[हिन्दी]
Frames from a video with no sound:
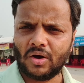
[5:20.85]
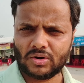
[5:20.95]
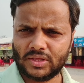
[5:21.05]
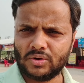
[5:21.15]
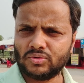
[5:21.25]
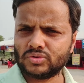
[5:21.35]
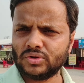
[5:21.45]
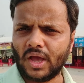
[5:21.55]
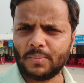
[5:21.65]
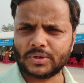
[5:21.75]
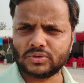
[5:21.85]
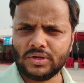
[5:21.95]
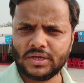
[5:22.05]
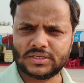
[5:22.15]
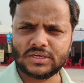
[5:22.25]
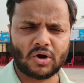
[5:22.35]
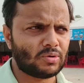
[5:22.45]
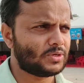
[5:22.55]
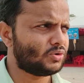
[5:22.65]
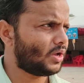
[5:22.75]
और देख लो दोस्तों यहाँ पर जो है इसी
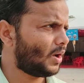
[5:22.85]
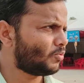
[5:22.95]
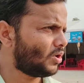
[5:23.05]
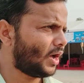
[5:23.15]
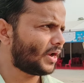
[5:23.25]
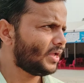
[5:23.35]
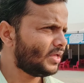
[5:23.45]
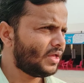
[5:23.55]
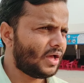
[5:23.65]
ग्राउंड में जो है आपको आना है